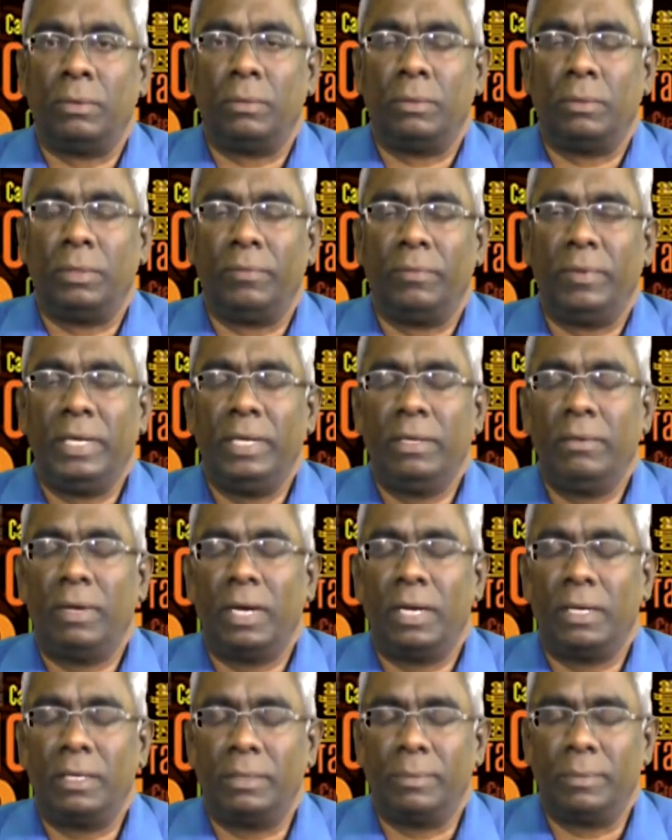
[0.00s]
ஒரு வீடு
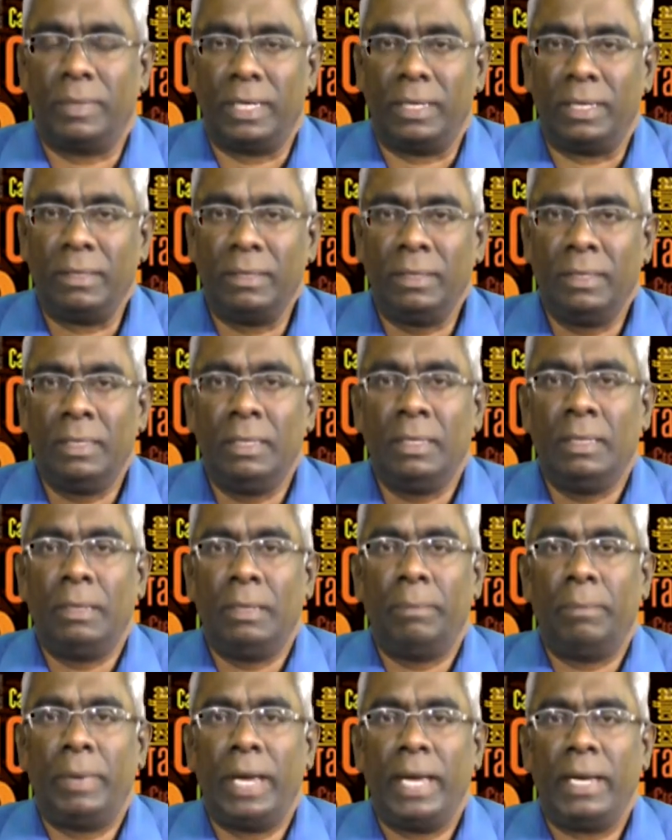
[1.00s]
வாங்கினோம்னா
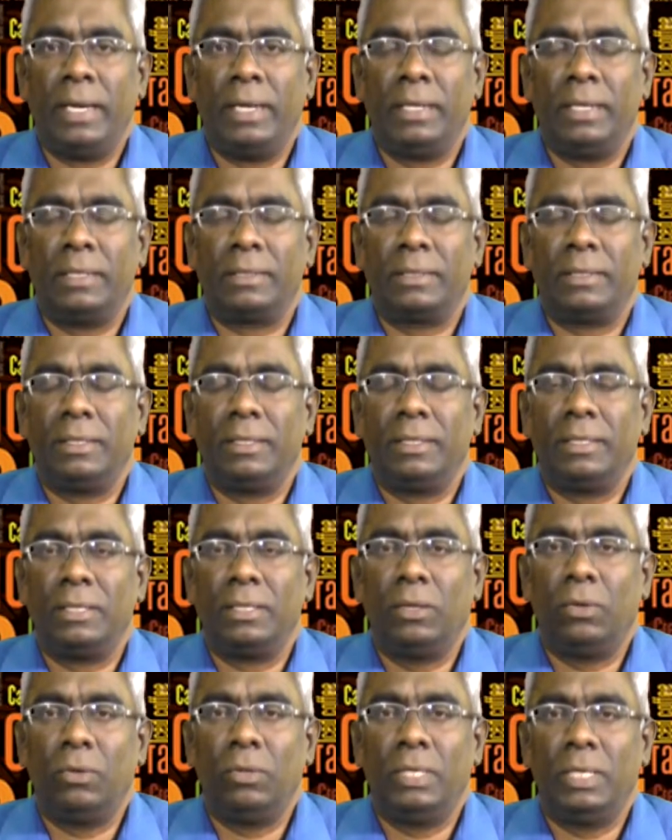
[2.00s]
பேங்க் என்ன செய்யும் அந்த
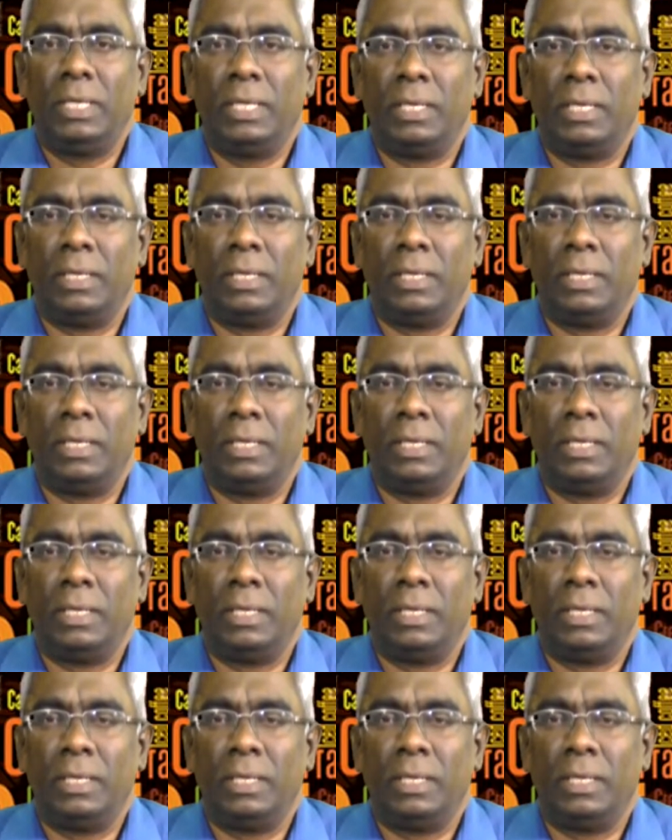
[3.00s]
லோன்